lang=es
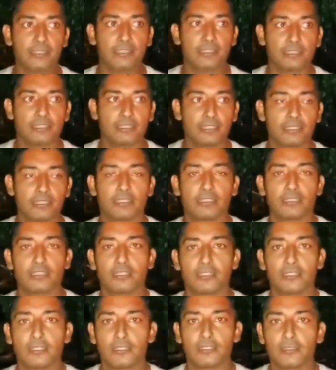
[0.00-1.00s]
Por ahí anda.
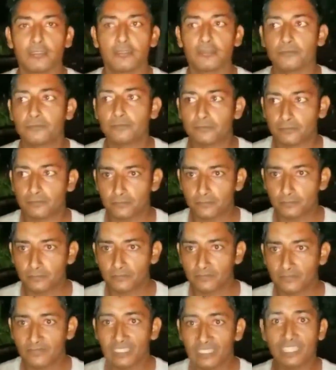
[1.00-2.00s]
Per
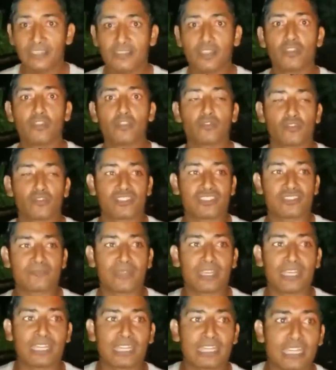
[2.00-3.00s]
el nombre, por
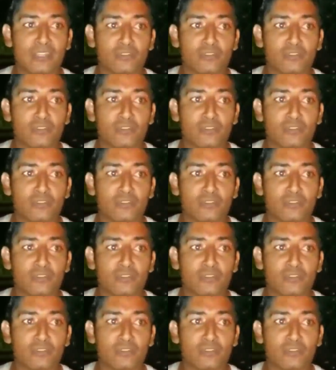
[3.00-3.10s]
favor.